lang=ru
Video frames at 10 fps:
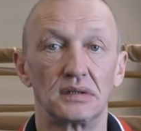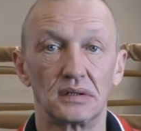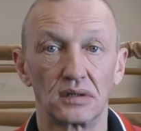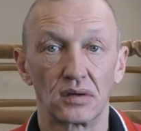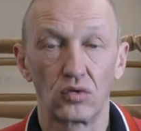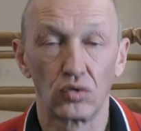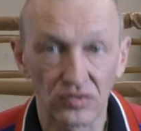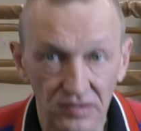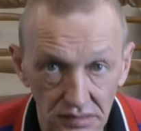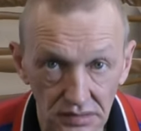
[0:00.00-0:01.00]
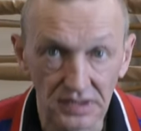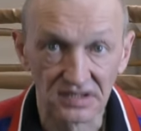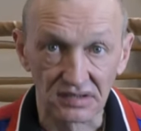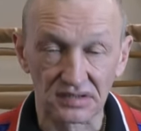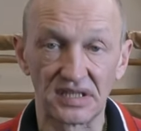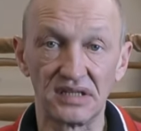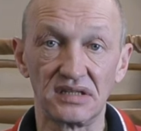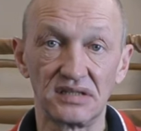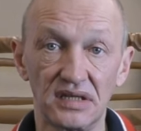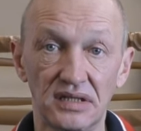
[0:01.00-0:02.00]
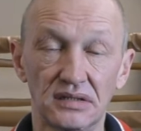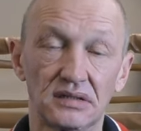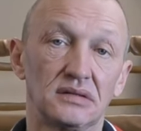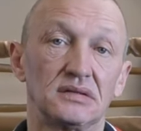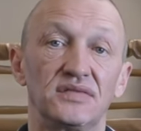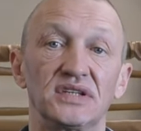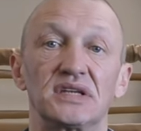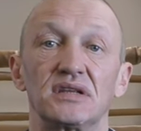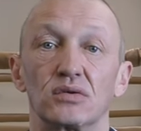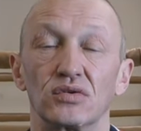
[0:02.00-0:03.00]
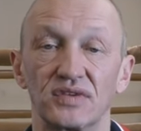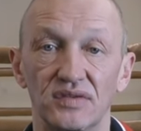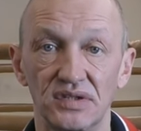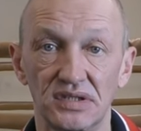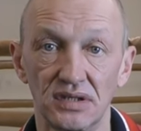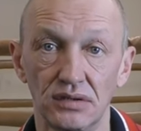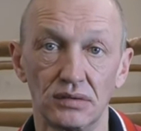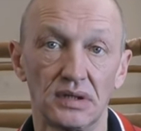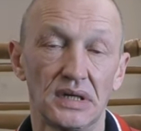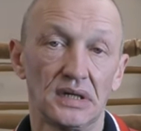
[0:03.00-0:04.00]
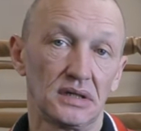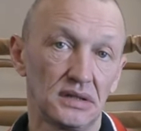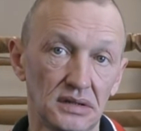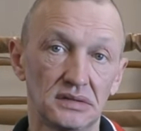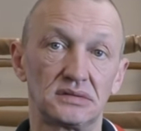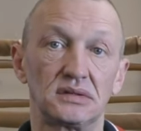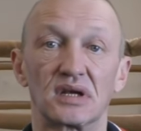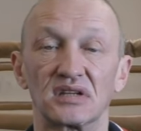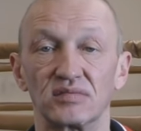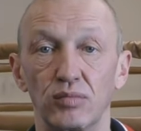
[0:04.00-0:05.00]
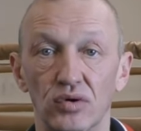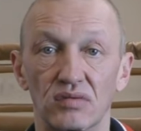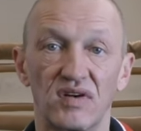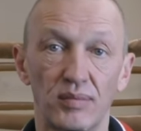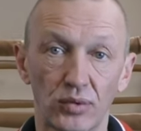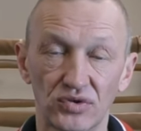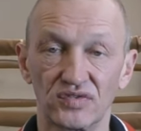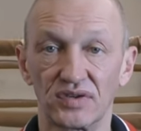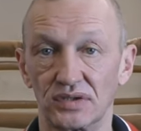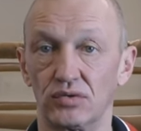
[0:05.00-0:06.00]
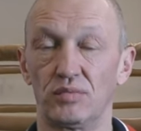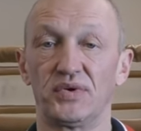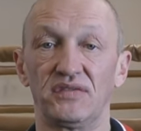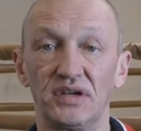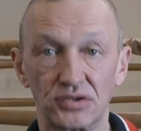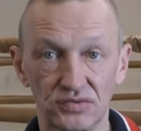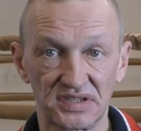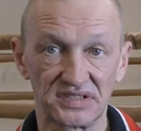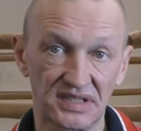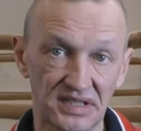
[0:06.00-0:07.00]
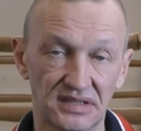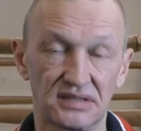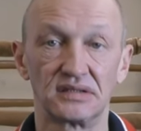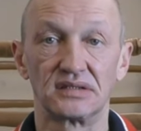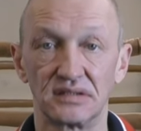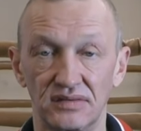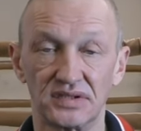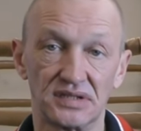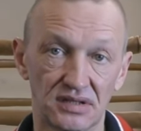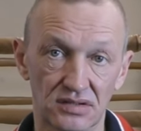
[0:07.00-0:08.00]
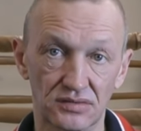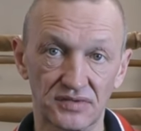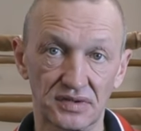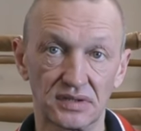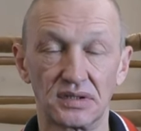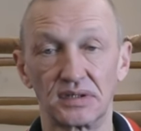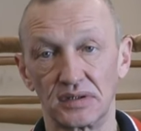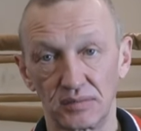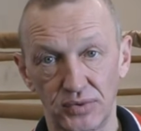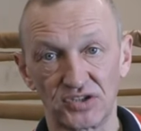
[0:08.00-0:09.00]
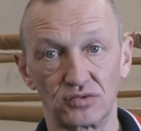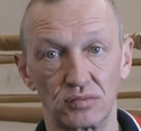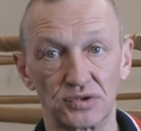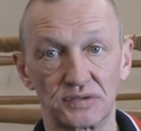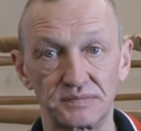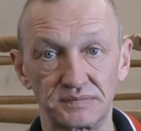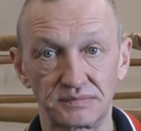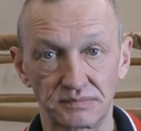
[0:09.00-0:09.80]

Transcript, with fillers: А, курс длится три недели, две тренировки в неделю и разбор вопросов, которые появились у вас за эти две тренировки по субботам.